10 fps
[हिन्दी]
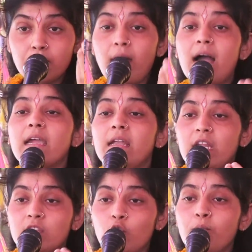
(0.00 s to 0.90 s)
माँ के
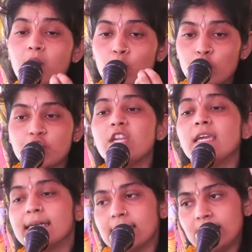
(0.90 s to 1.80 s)
नेत्रों में रोशनी
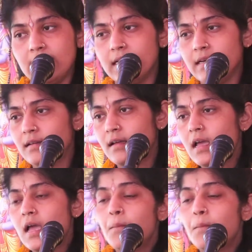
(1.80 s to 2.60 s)
आ जाती है